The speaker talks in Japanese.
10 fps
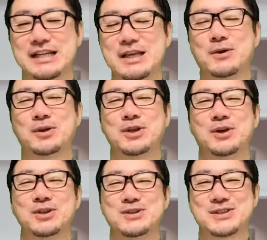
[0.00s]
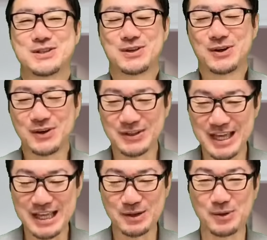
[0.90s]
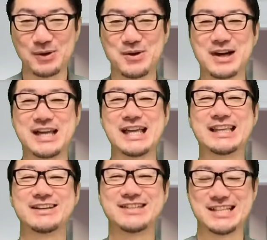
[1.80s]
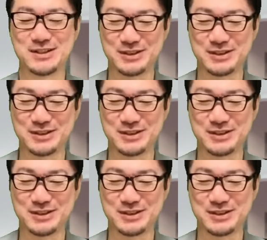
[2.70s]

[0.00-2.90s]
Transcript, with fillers: ニコニコニュースの方で討論会やってるんですよ。